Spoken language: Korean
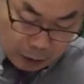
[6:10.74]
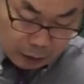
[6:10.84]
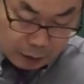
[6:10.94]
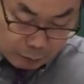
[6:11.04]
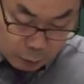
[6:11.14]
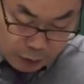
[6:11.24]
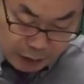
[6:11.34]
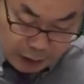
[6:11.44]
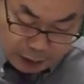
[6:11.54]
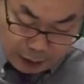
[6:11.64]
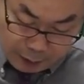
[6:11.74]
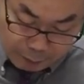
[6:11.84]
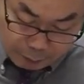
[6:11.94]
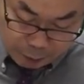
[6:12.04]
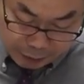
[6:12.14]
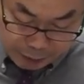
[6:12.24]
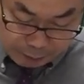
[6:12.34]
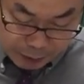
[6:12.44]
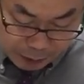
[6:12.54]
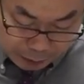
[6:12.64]
그 문제를 한번
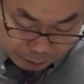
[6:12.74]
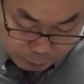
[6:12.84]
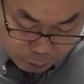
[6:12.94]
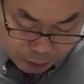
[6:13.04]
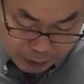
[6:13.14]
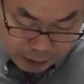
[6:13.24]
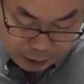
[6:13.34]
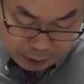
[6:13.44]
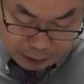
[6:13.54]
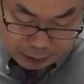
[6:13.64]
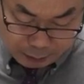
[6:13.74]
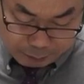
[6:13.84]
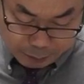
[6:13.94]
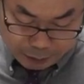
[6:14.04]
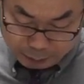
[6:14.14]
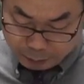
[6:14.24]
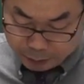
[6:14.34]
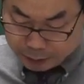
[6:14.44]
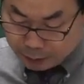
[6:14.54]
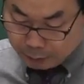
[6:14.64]
보겠습니다. 문제를 한번
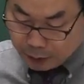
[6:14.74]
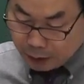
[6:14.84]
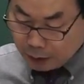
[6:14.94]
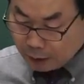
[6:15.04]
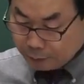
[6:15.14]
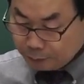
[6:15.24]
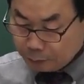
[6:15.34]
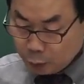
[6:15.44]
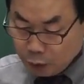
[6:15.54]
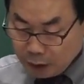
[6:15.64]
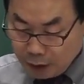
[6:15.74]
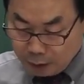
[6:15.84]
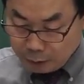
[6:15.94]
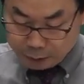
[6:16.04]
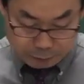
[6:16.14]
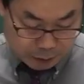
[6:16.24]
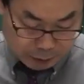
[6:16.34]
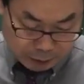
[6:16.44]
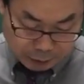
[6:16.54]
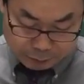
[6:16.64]
보겠습니다. 문제를
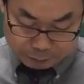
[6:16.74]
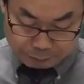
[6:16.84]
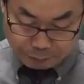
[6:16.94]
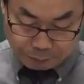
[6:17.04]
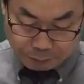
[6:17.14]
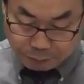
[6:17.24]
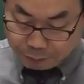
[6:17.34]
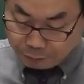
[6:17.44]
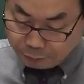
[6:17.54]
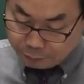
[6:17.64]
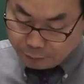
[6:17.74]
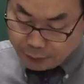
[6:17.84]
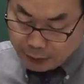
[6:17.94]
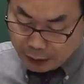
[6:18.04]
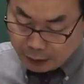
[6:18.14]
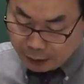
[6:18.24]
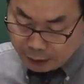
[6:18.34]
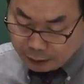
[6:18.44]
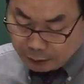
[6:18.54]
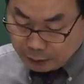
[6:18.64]
보시면은 자
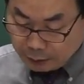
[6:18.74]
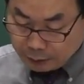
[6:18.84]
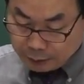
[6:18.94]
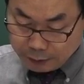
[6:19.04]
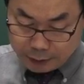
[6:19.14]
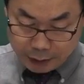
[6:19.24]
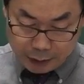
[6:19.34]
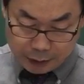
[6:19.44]
어디